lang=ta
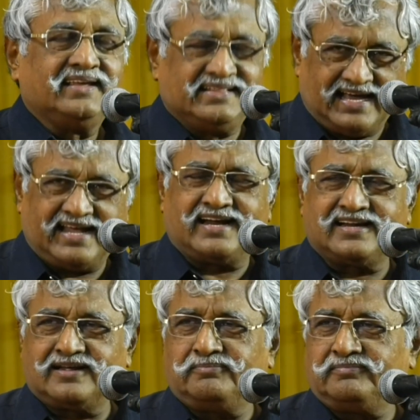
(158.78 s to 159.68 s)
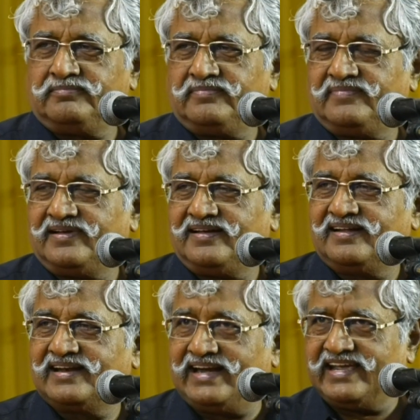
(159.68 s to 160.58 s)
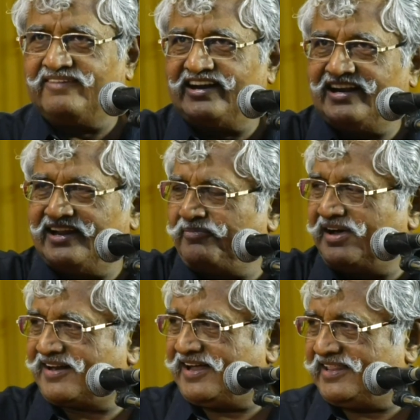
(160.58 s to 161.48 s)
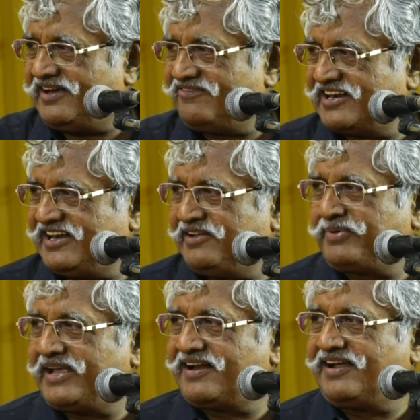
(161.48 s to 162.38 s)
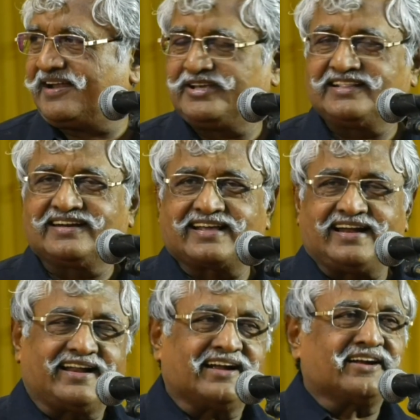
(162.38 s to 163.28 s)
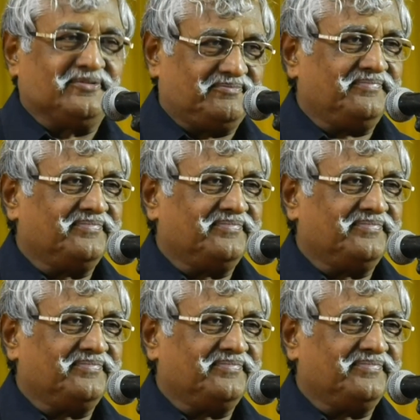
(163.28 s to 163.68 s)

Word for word: இந்த அரங்கம் நடிகவேல் எம் ஆர் ராதா அவர்களின் பெயரால் அமைந்திருக்கிற அரங்கம்